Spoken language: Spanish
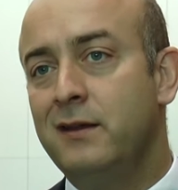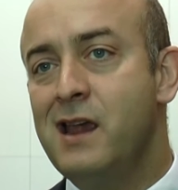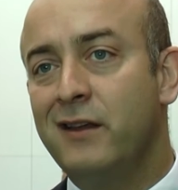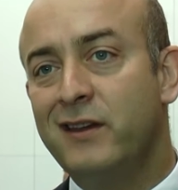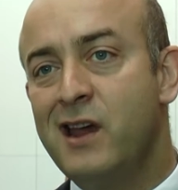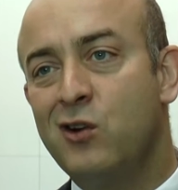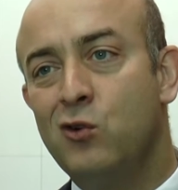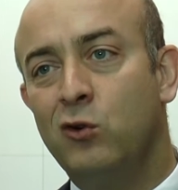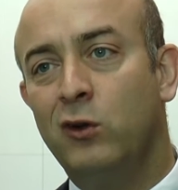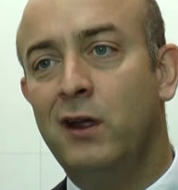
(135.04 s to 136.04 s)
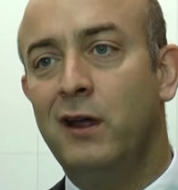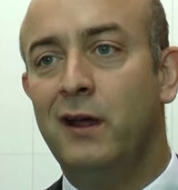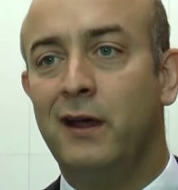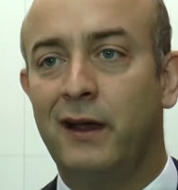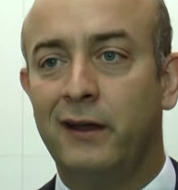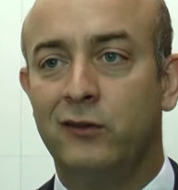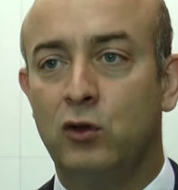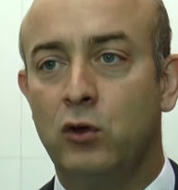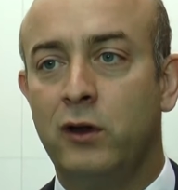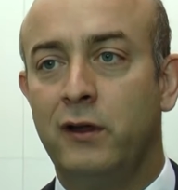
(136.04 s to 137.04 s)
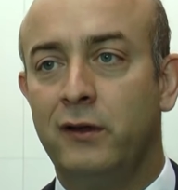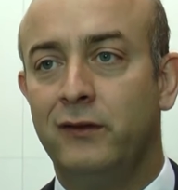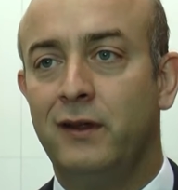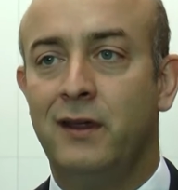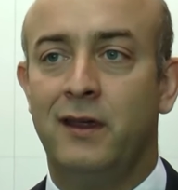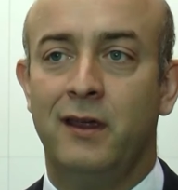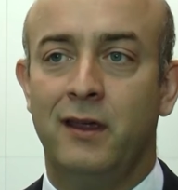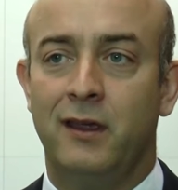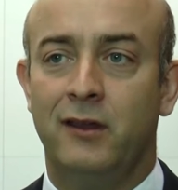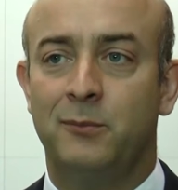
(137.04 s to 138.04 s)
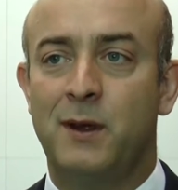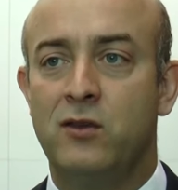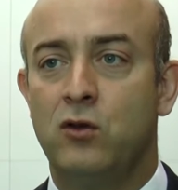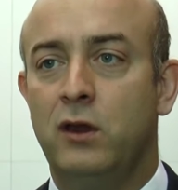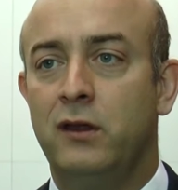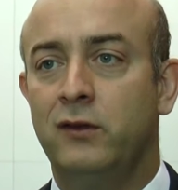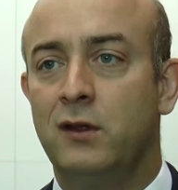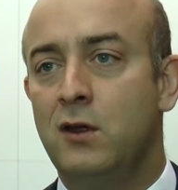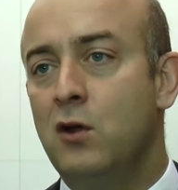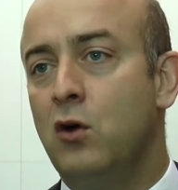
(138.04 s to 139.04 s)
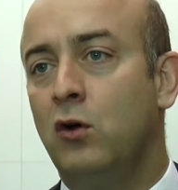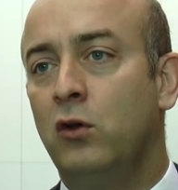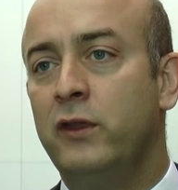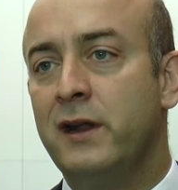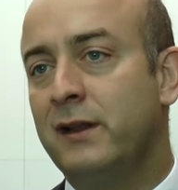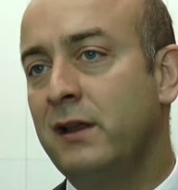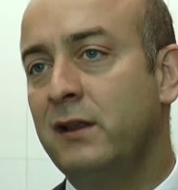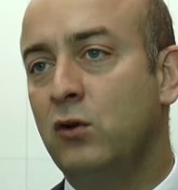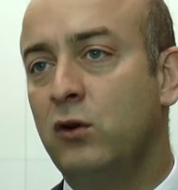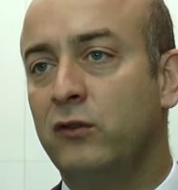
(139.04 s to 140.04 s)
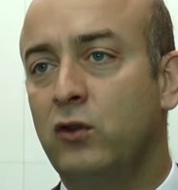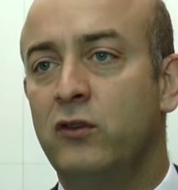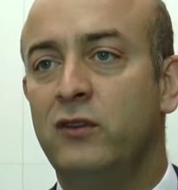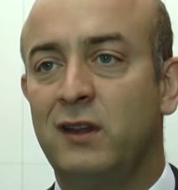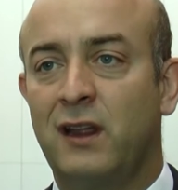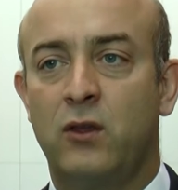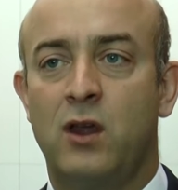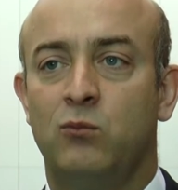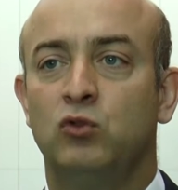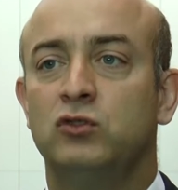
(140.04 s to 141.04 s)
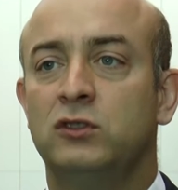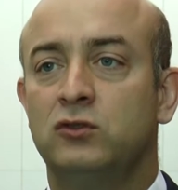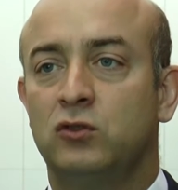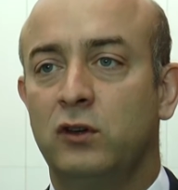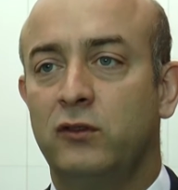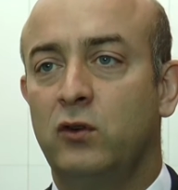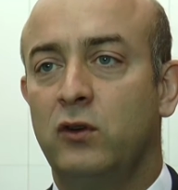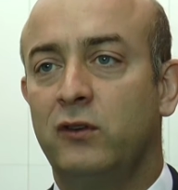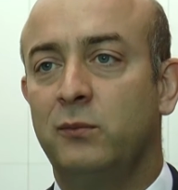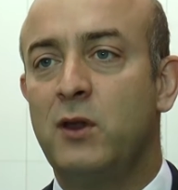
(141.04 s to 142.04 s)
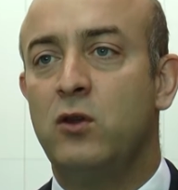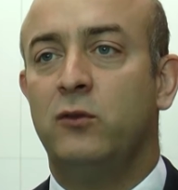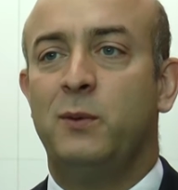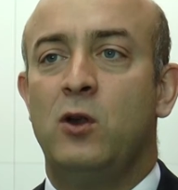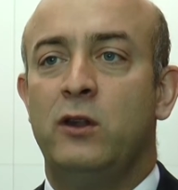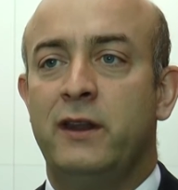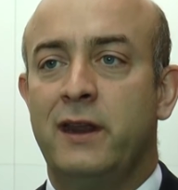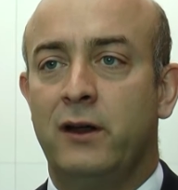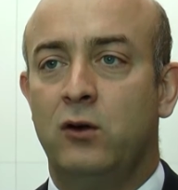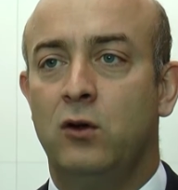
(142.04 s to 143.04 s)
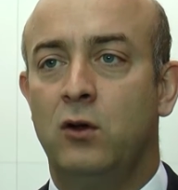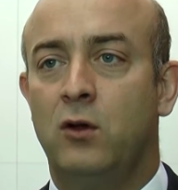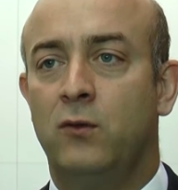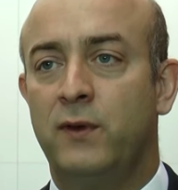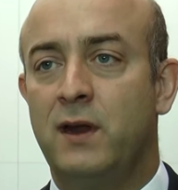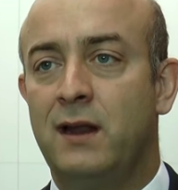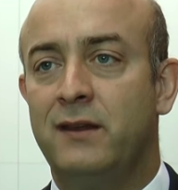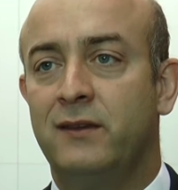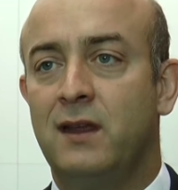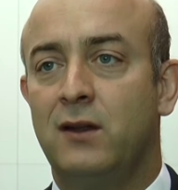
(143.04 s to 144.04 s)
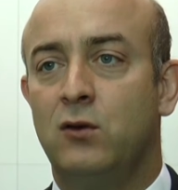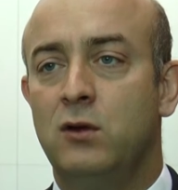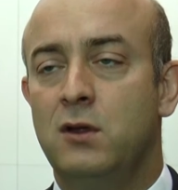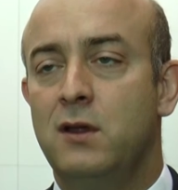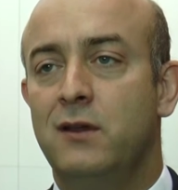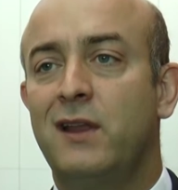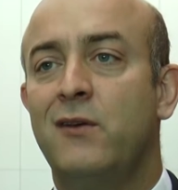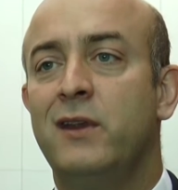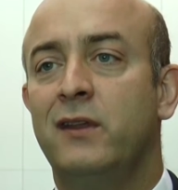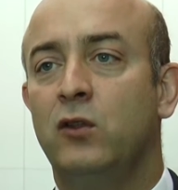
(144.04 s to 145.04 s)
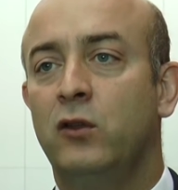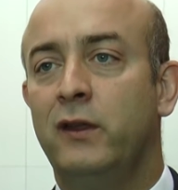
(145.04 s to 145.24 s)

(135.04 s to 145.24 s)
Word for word: ya sea con gestores españoles o directamente con gestores internacionales, muchos de ellos con gestores españoles, pero el dinero finalista ¿no? está viniendo